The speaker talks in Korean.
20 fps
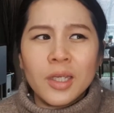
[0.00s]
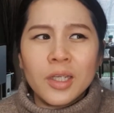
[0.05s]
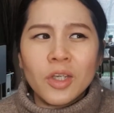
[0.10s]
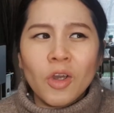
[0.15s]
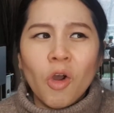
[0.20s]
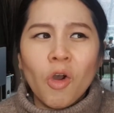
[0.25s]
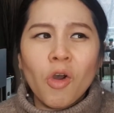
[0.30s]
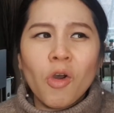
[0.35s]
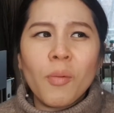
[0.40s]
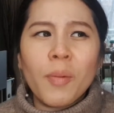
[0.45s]

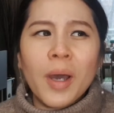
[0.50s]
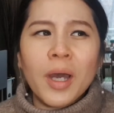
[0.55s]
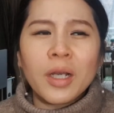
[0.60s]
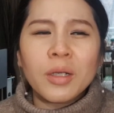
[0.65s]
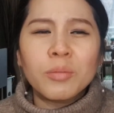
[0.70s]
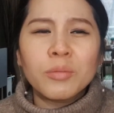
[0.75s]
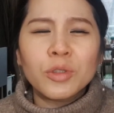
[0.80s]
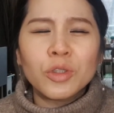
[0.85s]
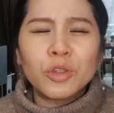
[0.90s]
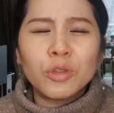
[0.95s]
영어
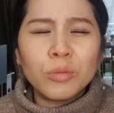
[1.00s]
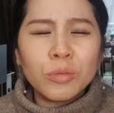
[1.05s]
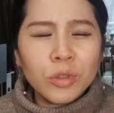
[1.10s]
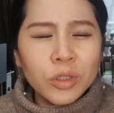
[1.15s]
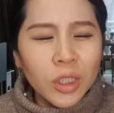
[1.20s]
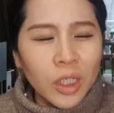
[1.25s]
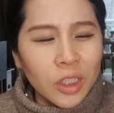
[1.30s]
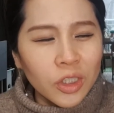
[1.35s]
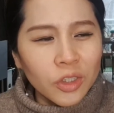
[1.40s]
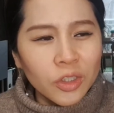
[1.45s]
발음은
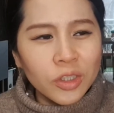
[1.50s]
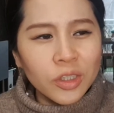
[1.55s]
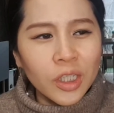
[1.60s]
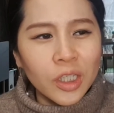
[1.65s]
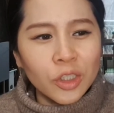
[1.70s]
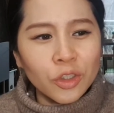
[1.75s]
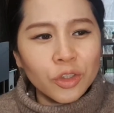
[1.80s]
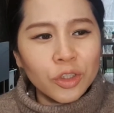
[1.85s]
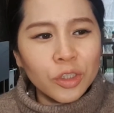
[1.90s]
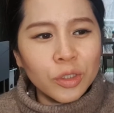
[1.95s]
충분히
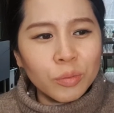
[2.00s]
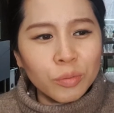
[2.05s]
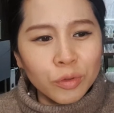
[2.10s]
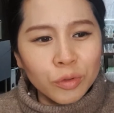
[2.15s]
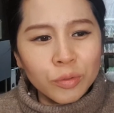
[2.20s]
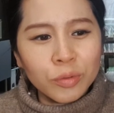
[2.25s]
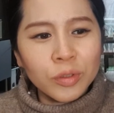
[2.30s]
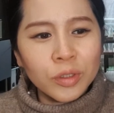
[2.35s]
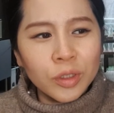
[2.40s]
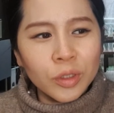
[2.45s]
개선될 수 있는
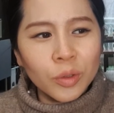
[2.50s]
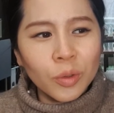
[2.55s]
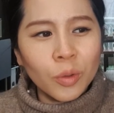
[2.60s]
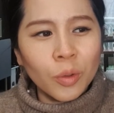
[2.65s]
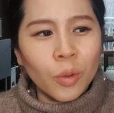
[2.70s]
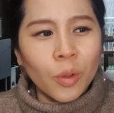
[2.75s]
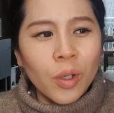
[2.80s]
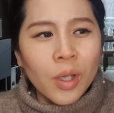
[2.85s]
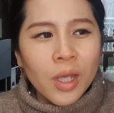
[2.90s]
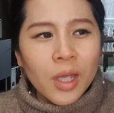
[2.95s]

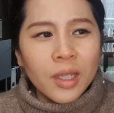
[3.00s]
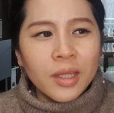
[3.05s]
부분이고